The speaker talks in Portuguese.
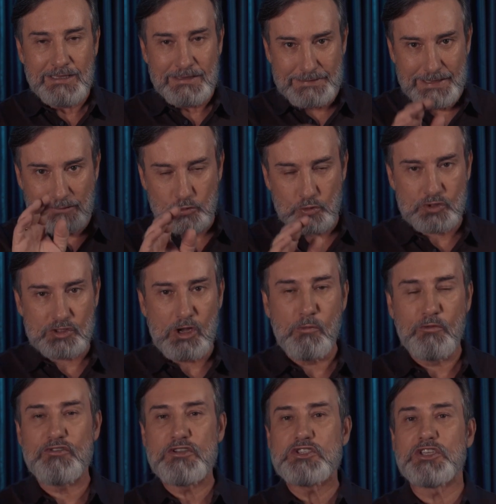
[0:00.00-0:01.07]
dentro do
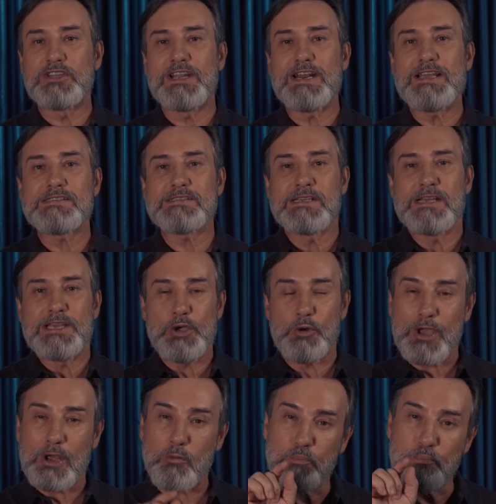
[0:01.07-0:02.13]
Salmo 23, e
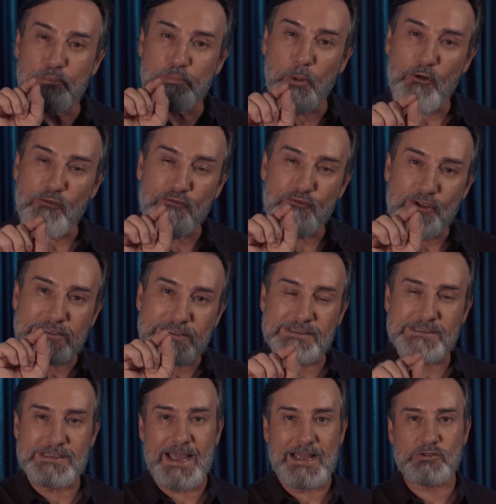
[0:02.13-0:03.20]
eu quero
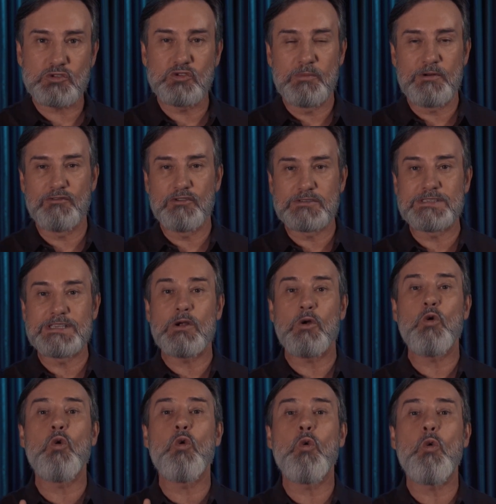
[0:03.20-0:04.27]
profetizar sobre você
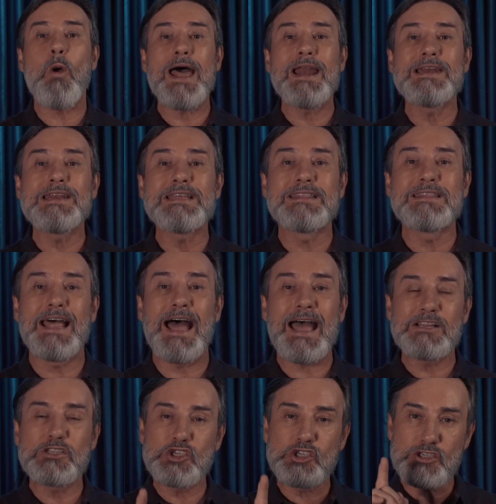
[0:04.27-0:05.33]

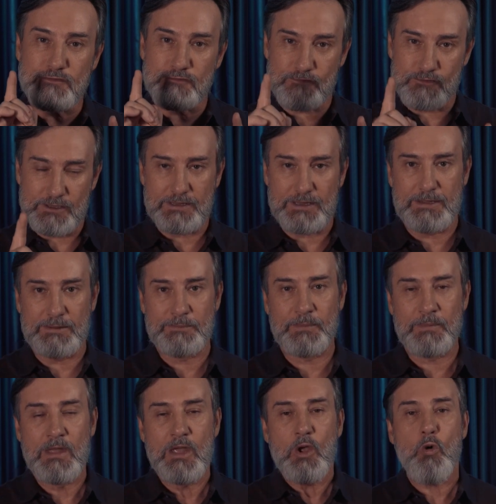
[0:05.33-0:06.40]
qualidade de vida.
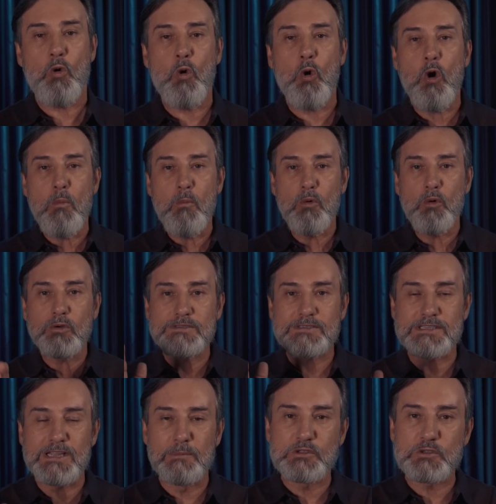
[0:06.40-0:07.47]
Como
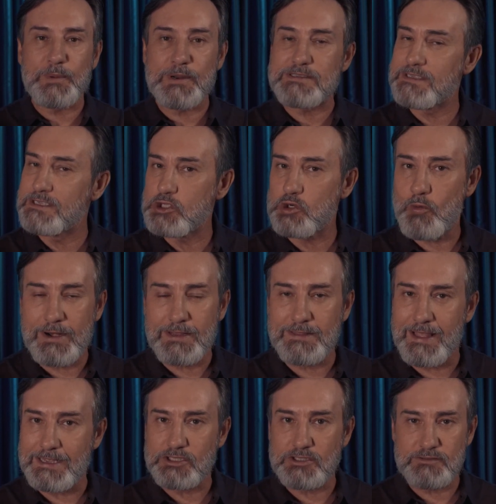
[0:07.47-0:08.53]
estamos precisando de
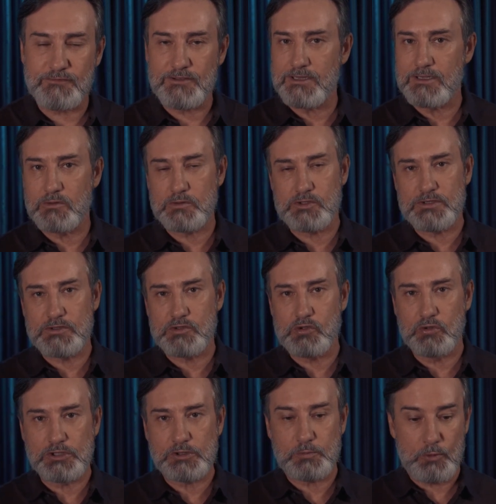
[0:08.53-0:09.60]
qualidade de vida nos dias
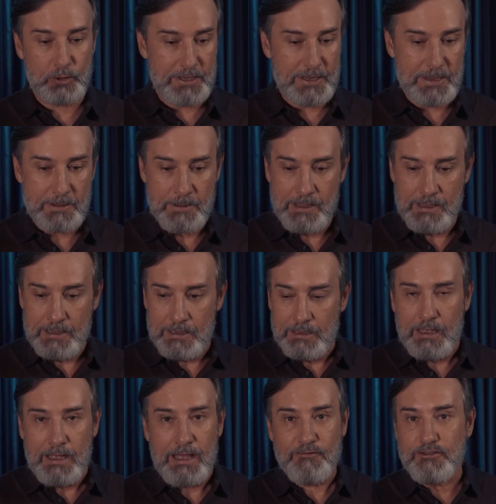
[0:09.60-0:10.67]
de hoje? Porque
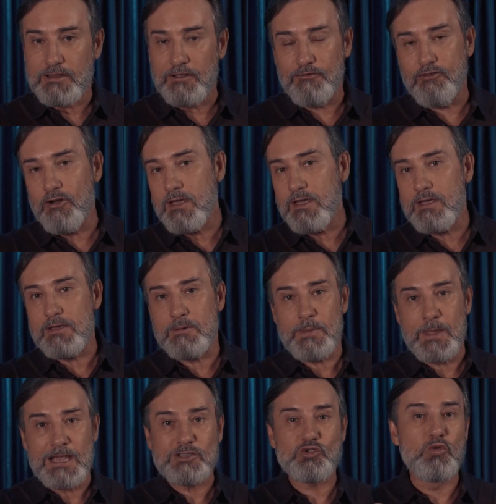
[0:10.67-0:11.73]
a vida foi
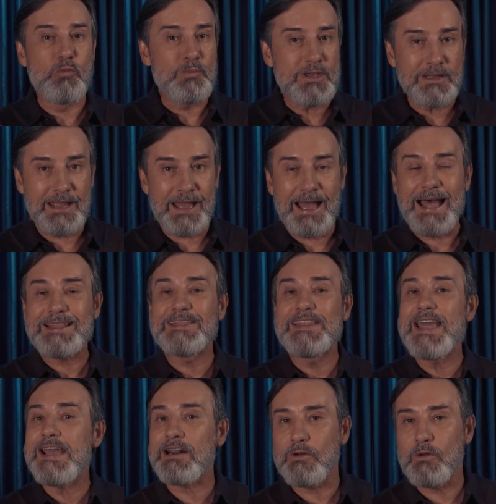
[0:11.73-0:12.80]
resumida a
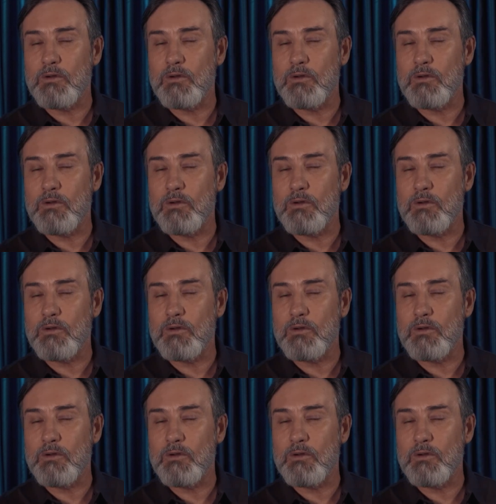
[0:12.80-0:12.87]
ter